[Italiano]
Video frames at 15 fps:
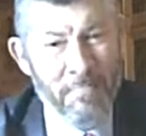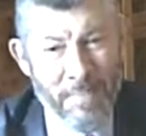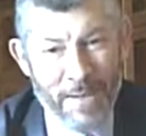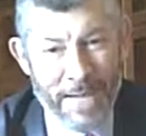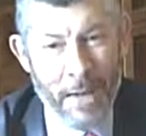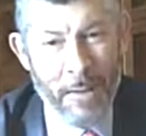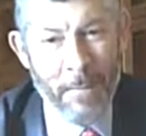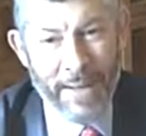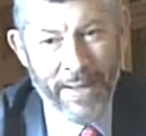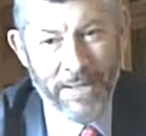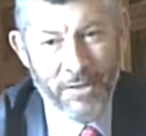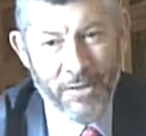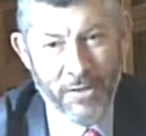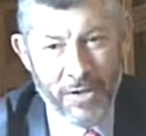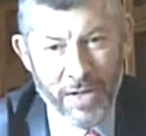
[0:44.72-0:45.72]
perché io
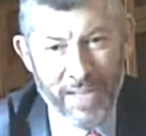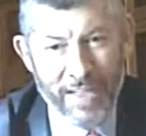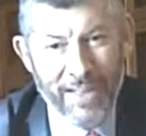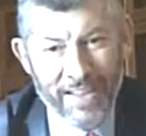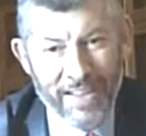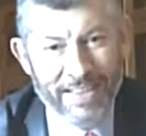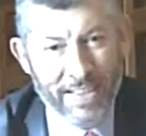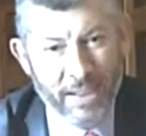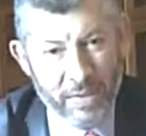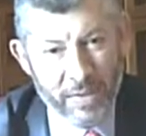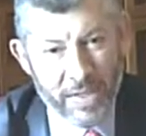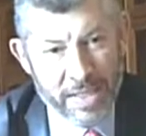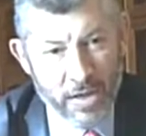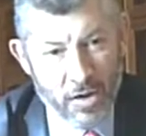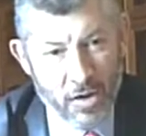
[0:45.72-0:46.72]
penso che davanti a
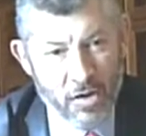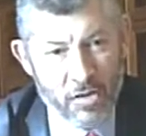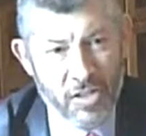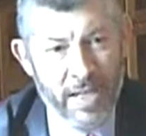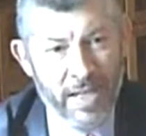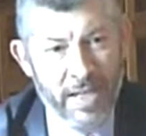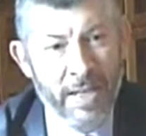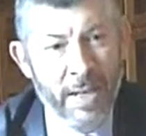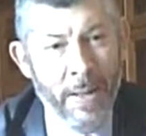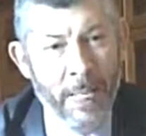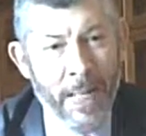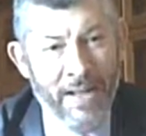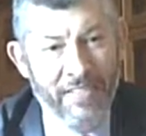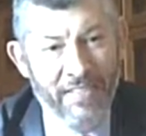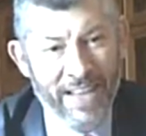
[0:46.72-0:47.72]
queste cose
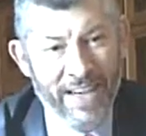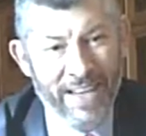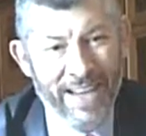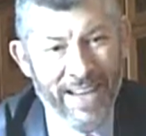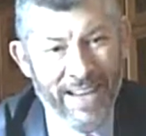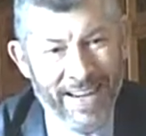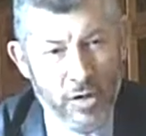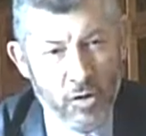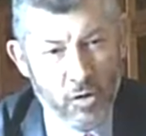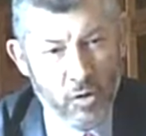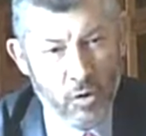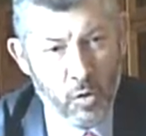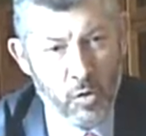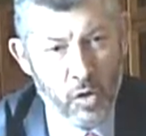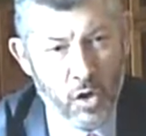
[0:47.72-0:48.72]
avere delle
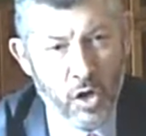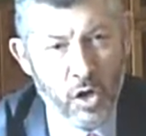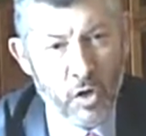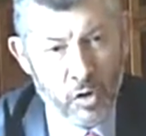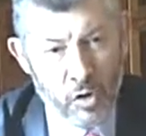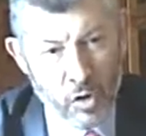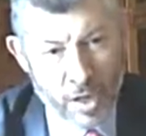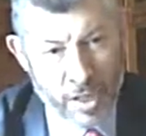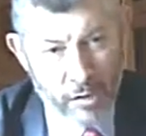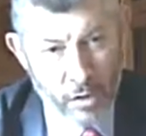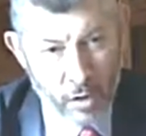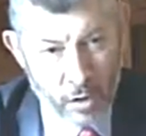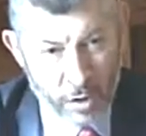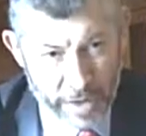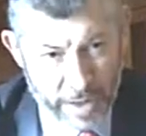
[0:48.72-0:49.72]
ricostruzioni
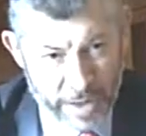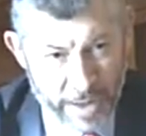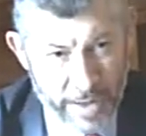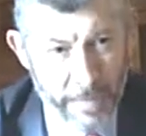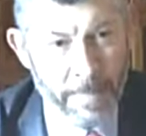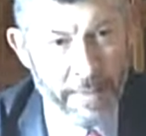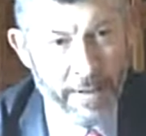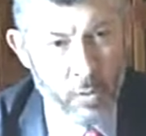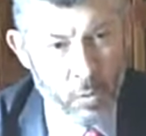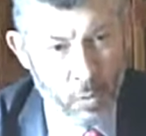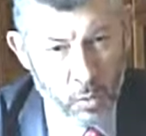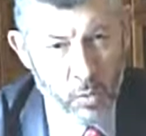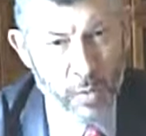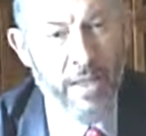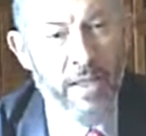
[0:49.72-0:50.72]
consolatorie per
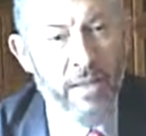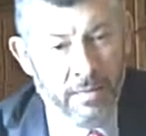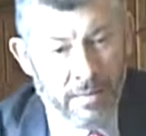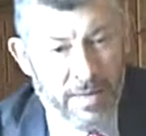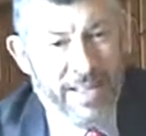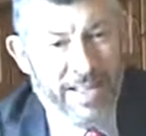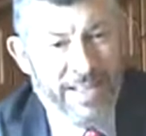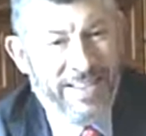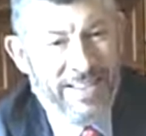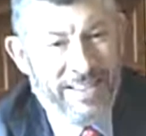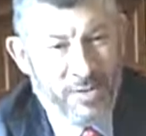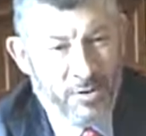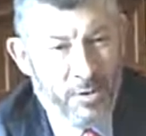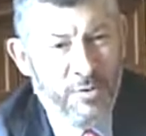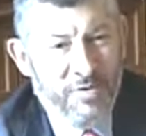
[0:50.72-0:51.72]
cui
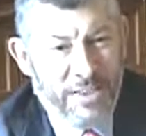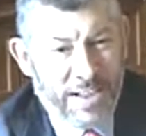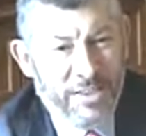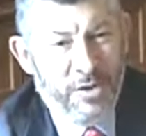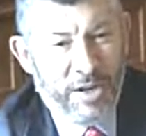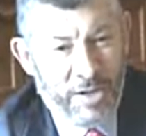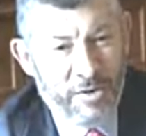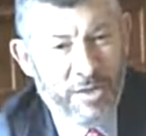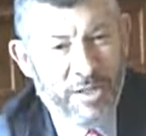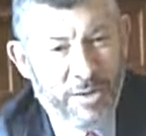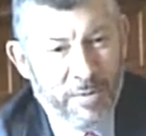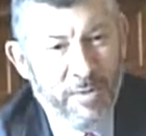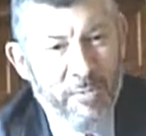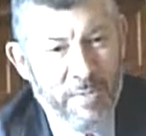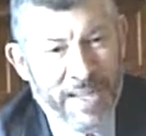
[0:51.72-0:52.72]
sul fatto che noi
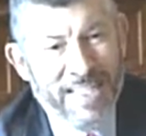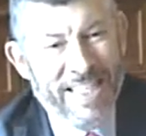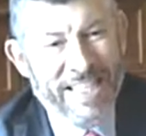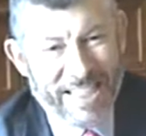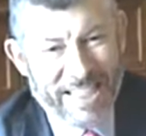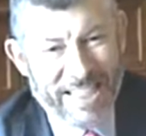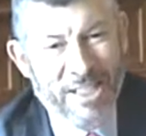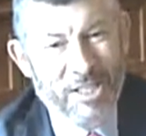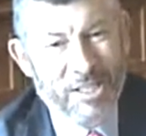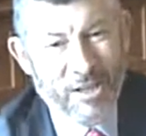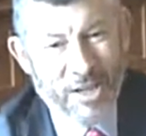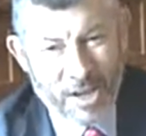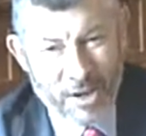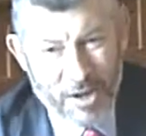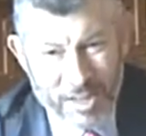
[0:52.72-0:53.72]
siamo un paese di
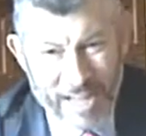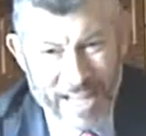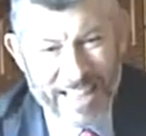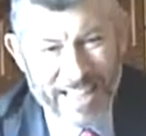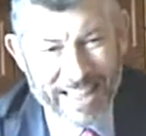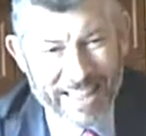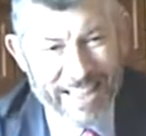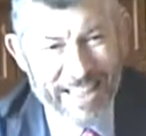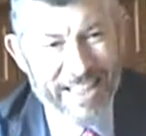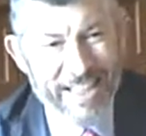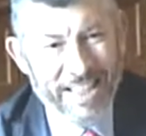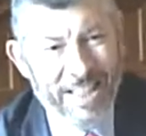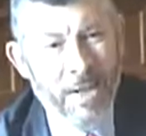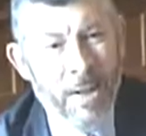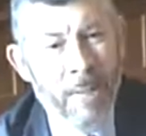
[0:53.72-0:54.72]
tradizione accogliente,
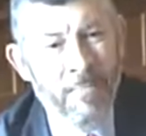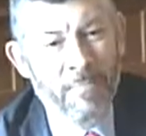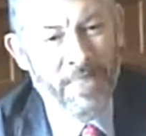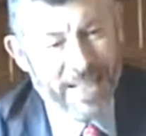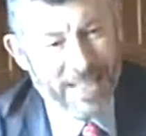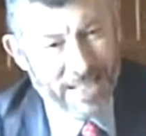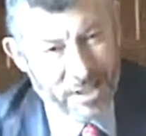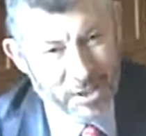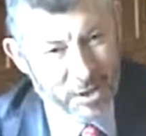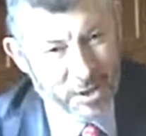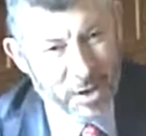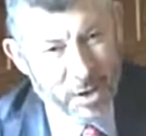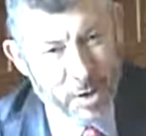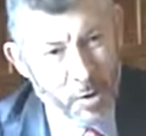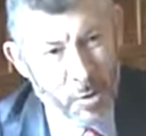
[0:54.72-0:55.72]
di
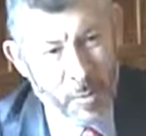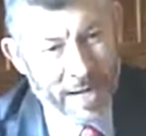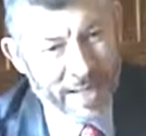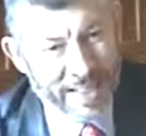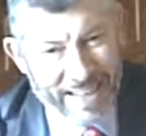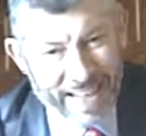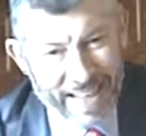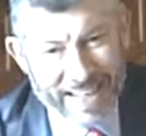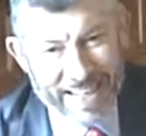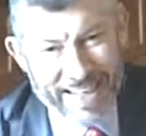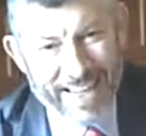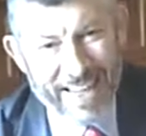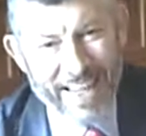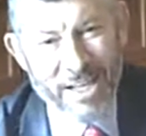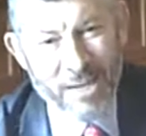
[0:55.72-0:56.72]
tradizione
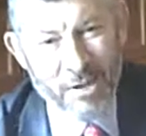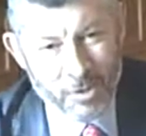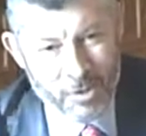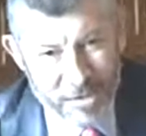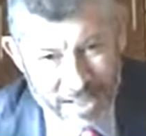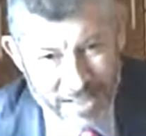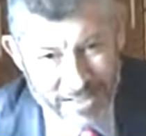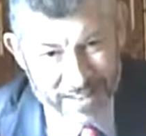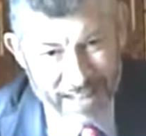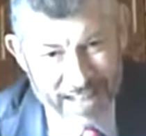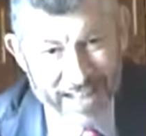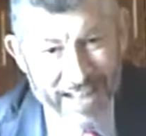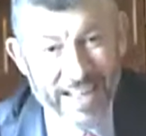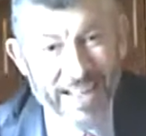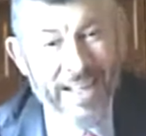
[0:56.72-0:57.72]
umanitaria e
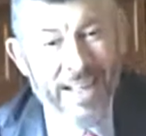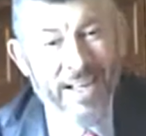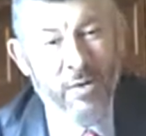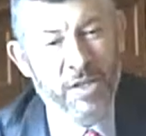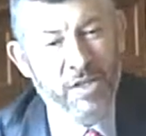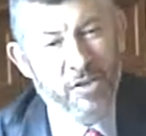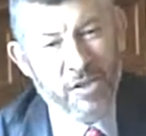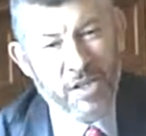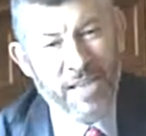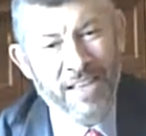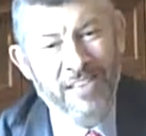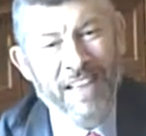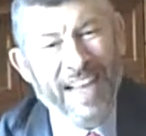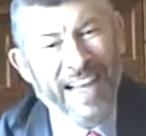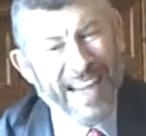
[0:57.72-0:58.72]
inclusiva, questo
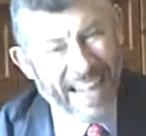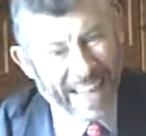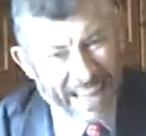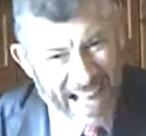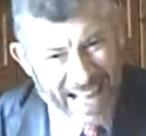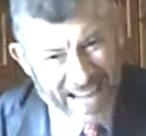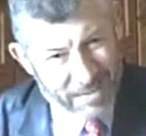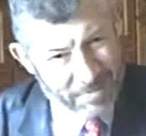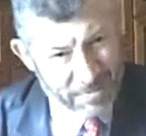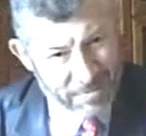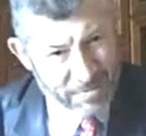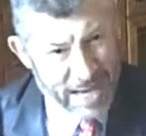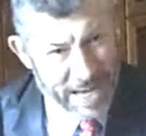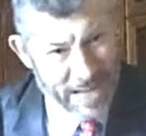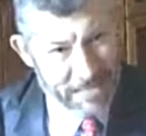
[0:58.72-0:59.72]
significa negare i
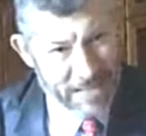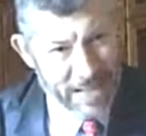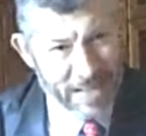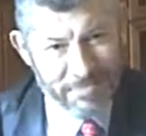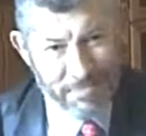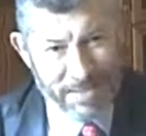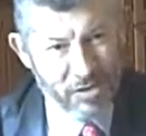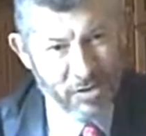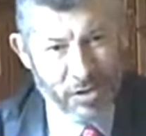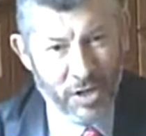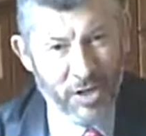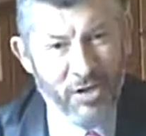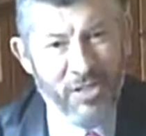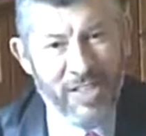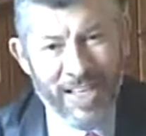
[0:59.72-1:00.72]
problemi, penso che
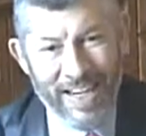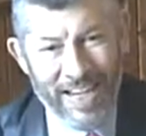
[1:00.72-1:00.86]
non sia